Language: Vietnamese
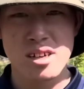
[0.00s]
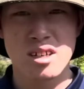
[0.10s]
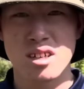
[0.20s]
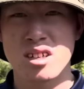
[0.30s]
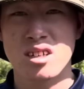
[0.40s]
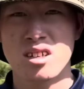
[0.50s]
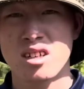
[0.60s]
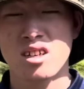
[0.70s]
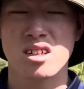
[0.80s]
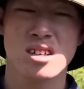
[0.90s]
Nghĩa là
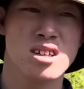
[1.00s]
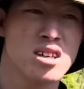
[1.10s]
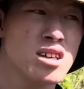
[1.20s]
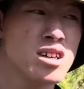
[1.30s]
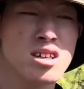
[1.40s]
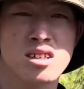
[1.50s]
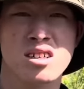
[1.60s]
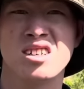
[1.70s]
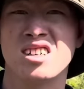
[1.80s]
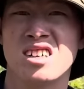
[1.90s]

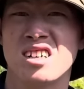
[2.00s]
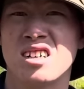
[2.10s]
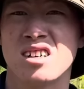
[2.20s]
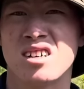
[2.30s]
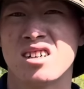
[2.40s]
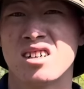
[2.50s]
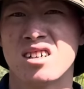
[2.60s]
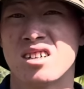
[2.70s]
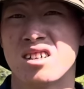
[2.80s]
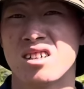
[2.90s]
từ cái đoạn
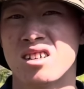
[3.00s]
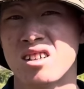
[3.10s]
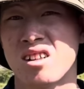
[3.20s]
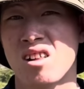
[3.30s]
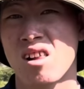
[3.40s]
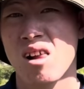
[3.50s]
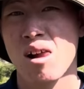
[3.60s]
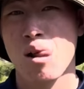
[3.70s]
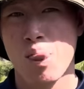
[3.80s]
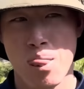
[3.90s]
đường mà ô tô người ta chở
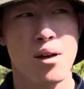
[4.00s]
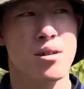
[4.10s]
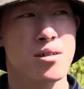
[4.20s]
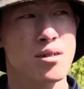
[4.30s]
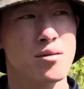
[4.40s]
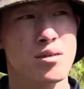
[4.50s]
vật liệu vào được ấy.